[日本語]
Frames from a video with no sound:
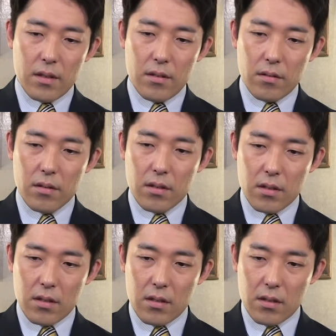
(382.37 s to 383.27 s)
の
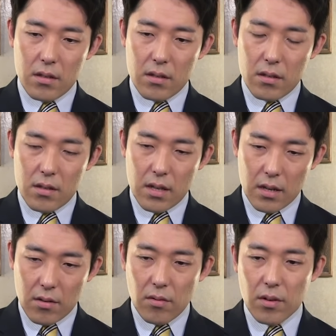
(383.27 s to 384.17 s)

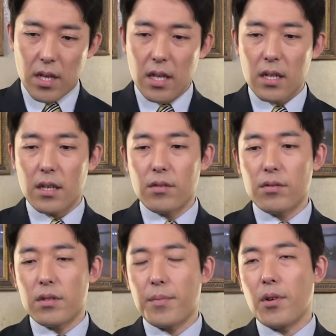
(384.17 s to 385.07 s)
結構大きな理由
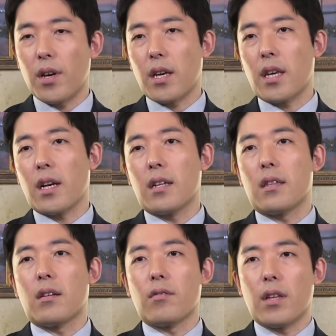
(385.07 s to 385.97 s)
として病原菌が
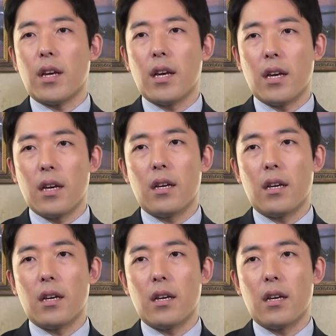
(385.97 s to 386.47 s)
あったので